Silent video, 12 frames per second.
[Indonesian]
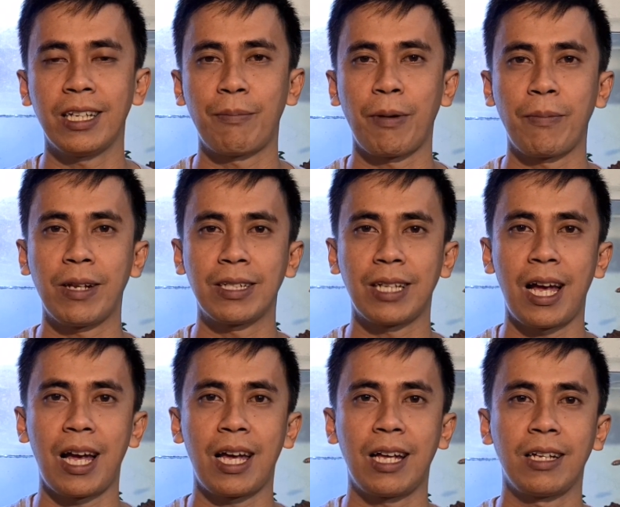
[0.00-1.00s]
Nah
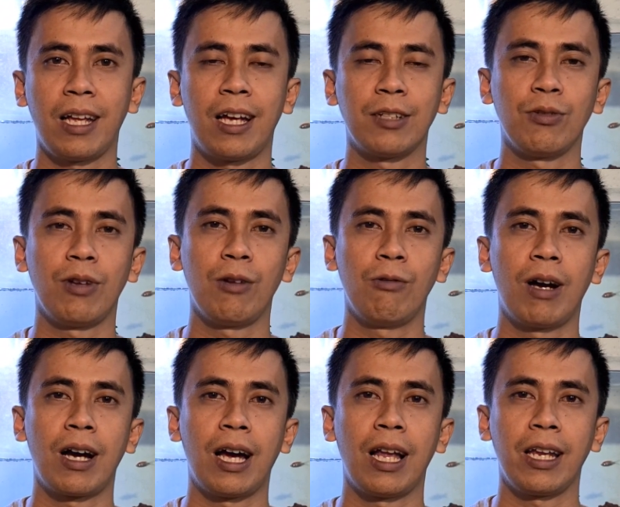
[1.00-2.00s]
pemirsa, nah, sudah
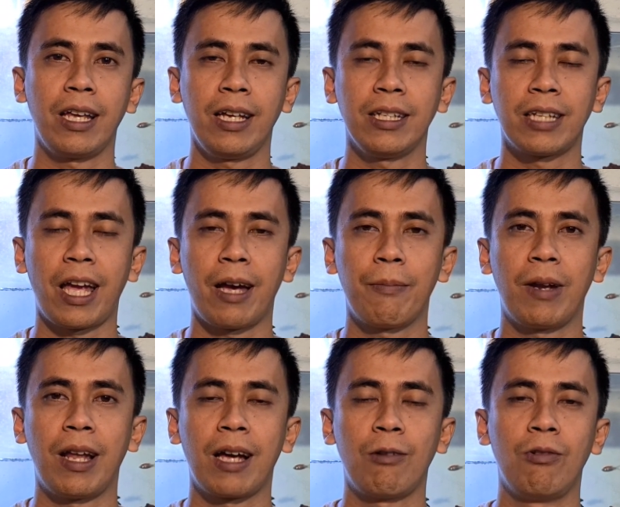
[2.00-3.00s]
dua kali saya
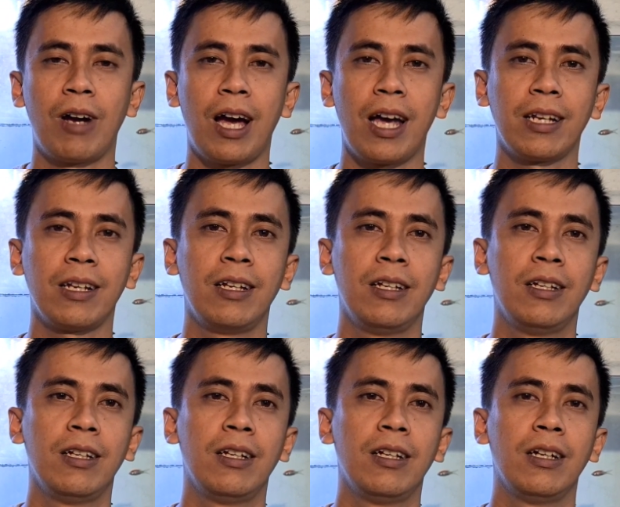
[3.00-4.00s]
melakukan
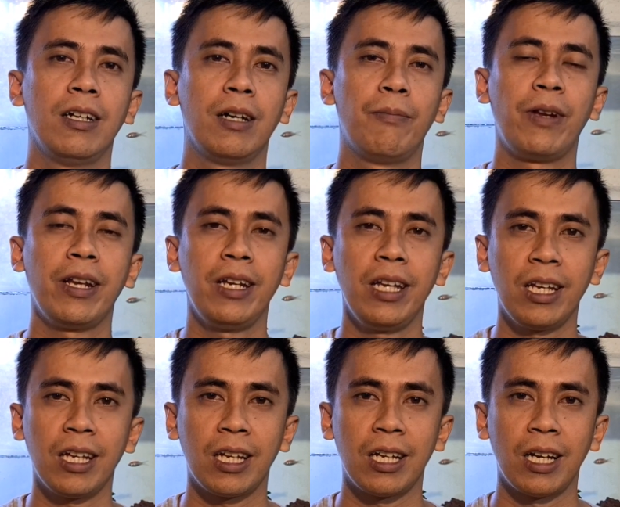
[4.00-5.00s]
uh,
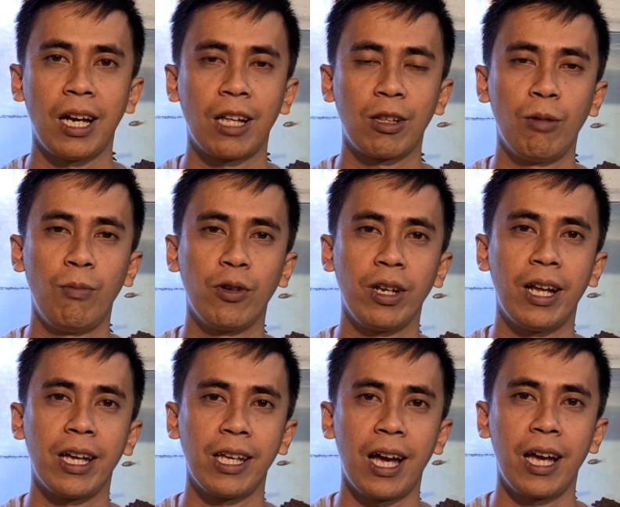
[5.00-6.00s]
breeding atau
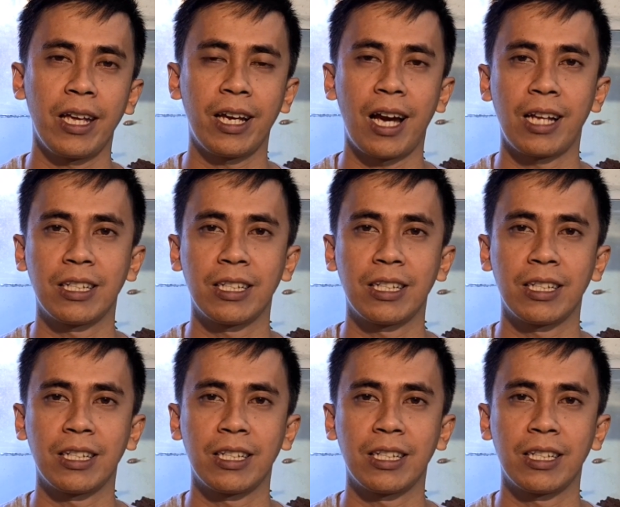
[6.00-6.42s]
budidaya ikan